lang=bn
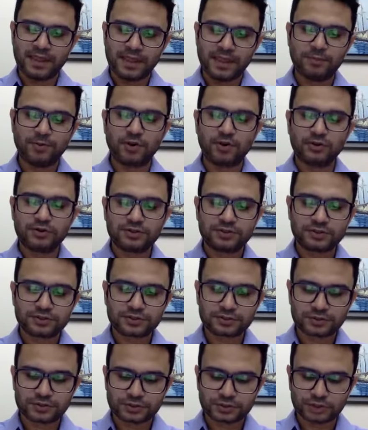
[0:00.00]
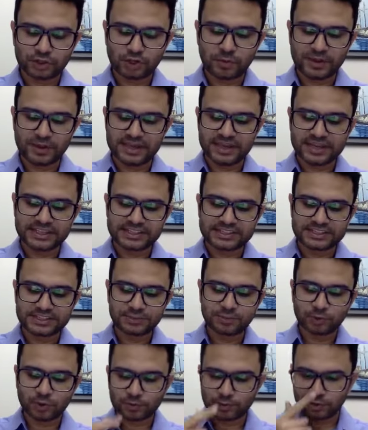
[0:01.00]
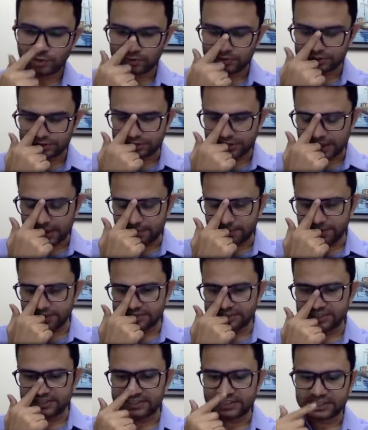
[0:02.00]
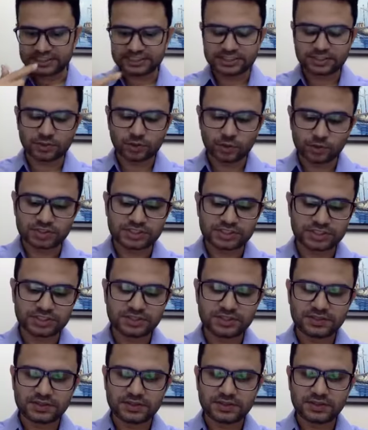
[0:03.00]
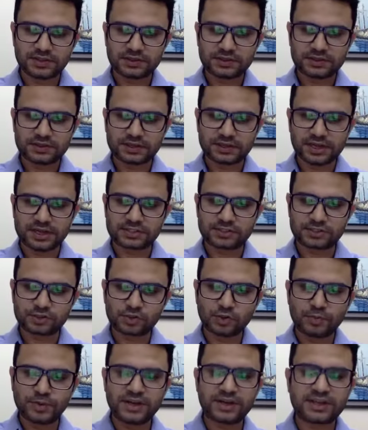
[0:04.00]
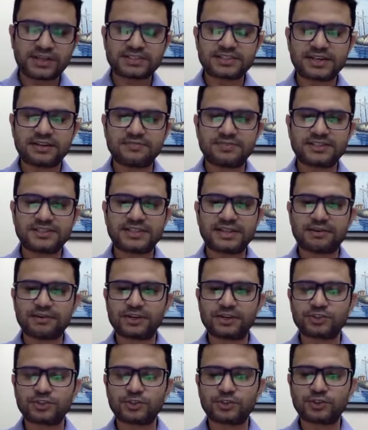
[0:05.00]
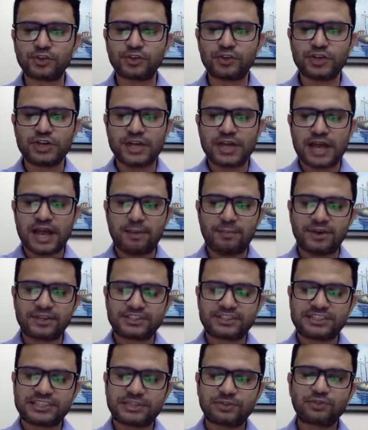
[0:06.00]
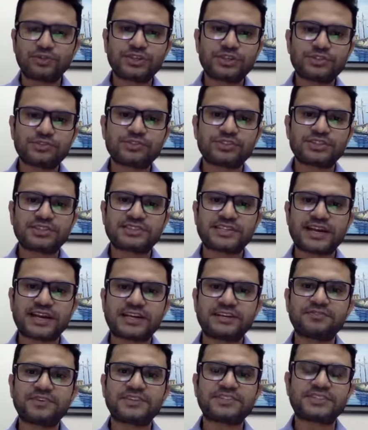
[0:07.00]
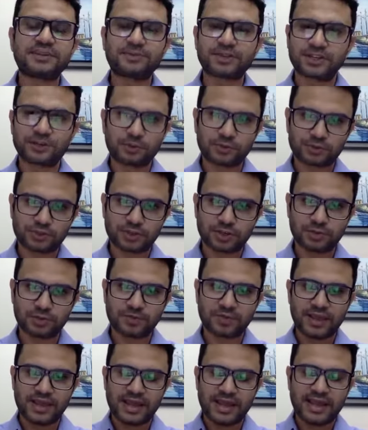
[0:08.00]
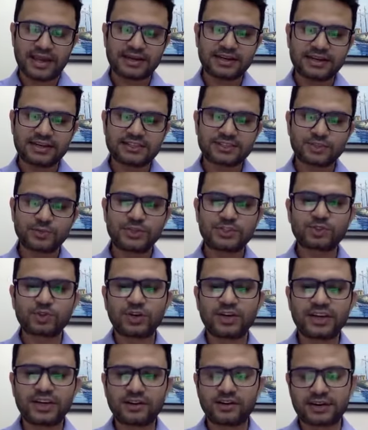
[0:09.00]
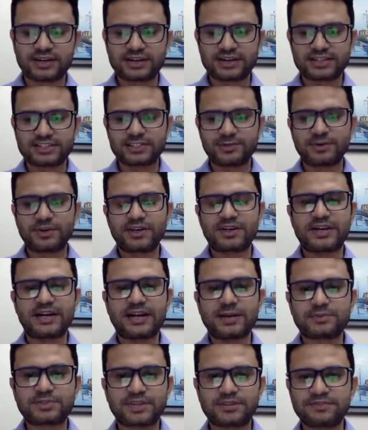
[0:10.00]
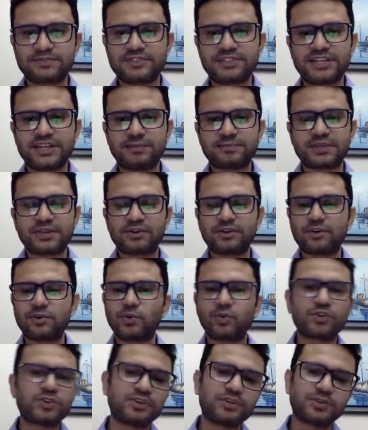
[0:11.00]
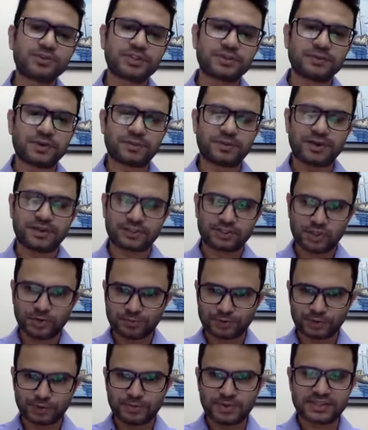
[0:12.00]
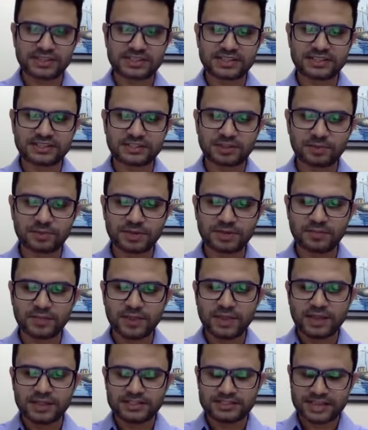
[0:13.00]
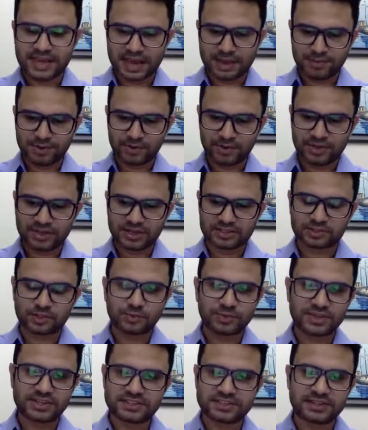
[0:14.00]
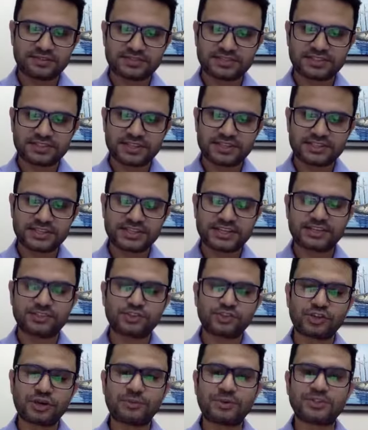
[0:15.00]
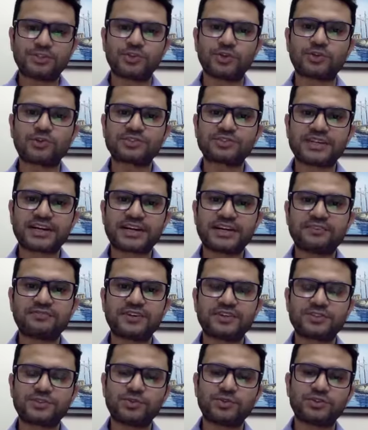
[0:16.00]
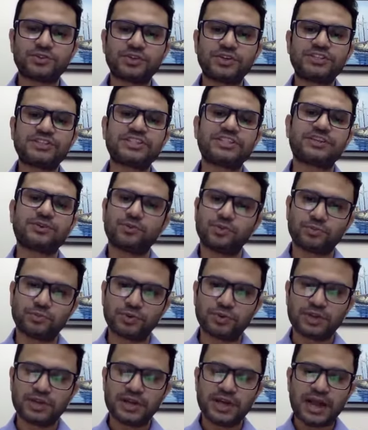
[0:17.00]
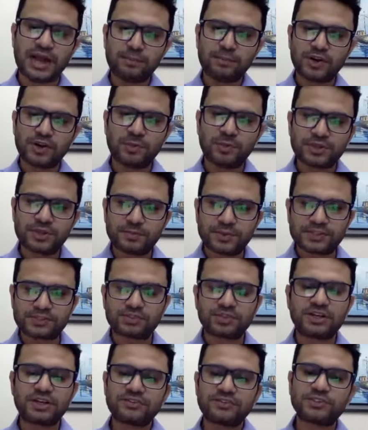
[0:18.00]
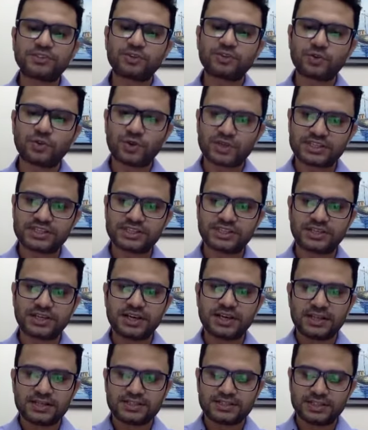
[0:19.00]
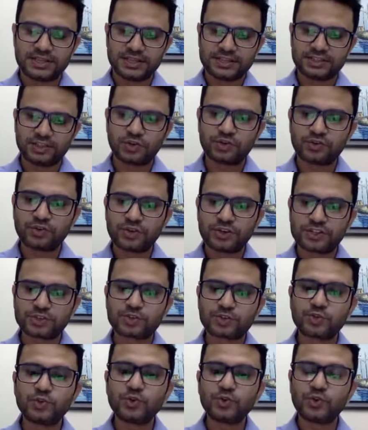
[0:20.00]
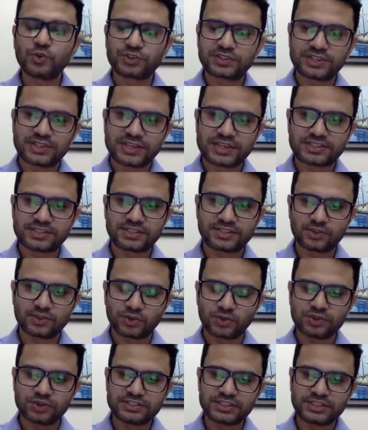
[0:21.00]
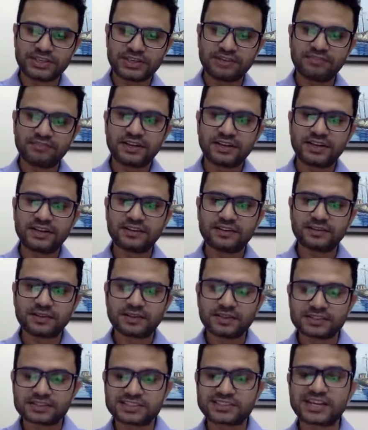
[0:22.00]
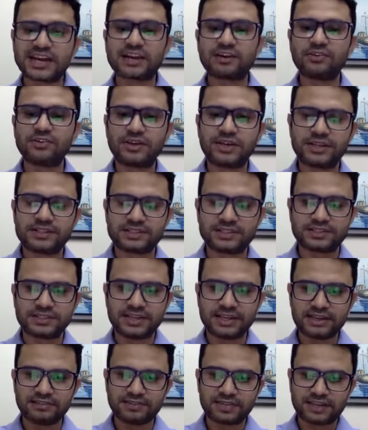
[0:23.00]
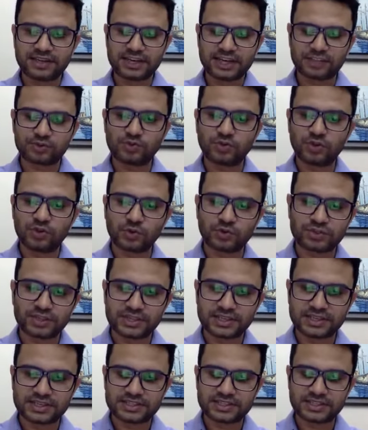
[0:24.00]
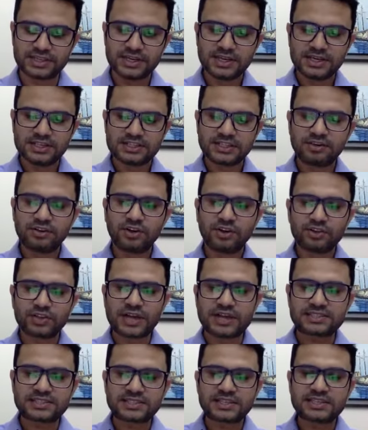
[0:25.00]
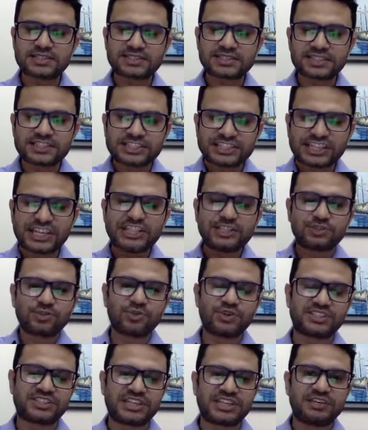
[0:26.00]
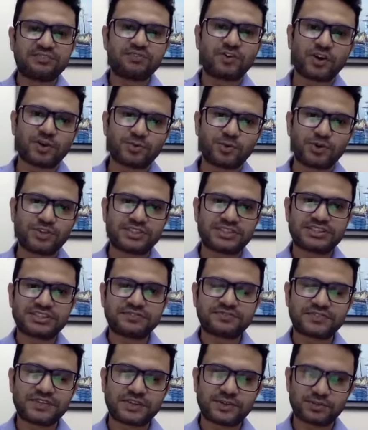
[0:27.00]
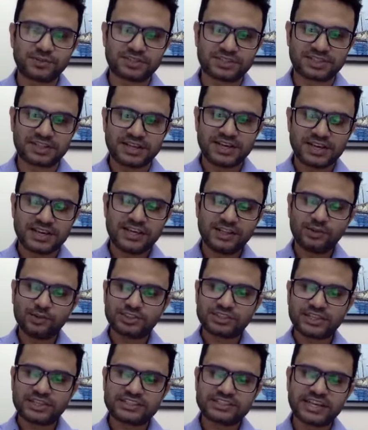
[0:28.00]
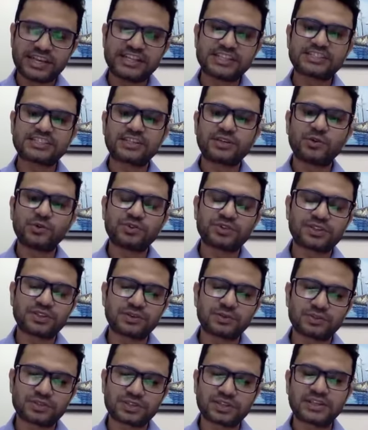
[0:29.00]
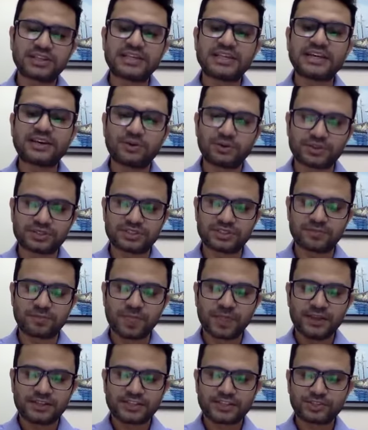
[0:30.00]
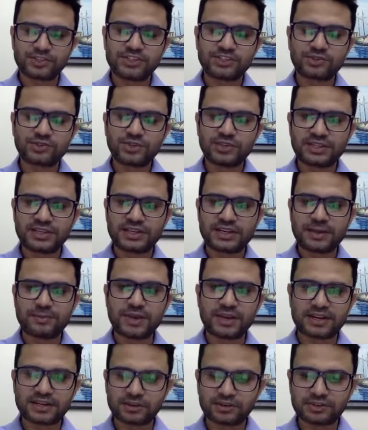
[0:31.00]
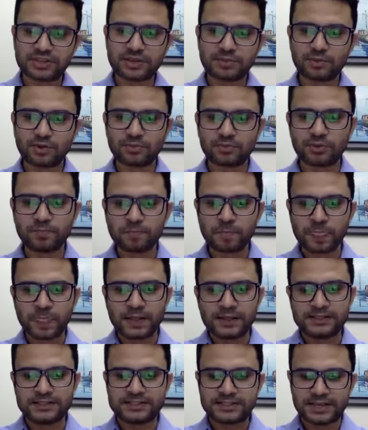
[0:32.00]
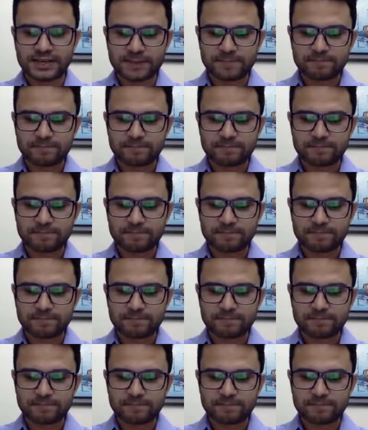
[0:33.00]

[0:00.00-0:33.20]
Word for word: এবং সবাইকে একটা জিনিস বলবো যে আমি যেই কাজটা করছি কাস্টমারকে সার্ভিস দেওয়ার জন্য আমার যে কোনো কিছু সেই স্যাক্রিফাইস আমাকে করতে হবে একটা কাস্টমার চলে গেল একটা কাস্টমারকে খারাপ সার্ভিস দিলাম তাহলে কোনোদিনও হতে পারবে না সবসময় মাথায় থাকতে হবে যে আমি ওই কাস্টমারকে সার্ভিস দিয়েছি এটার জন্য আমার যত স্যাক্রিফাইস করতে হয় সেটা হবে আমরা আমাদের পার্সোনাল লাইফে যখন করেছি যে যখন কোনো কিছু শুরু করতে গিয়েছি তখন যেই লেভেলের স্ট্রাগল গিয়েছে যেই লেভেলের কাজগুলো করতে গিয়েছে সেগুলো হয়তো আস্তে আস্তে চেঞ্জ হয়েছে ইভলভ হয়েছে ডিফারেন্ট হয়েছে কিন্তু সেই চ্যালেঞ্জটা করতে করতে গিয়ে হয়েছে সেজন্য স্টুডেন্টদেরকে আমি একটা কথাই বলবো যে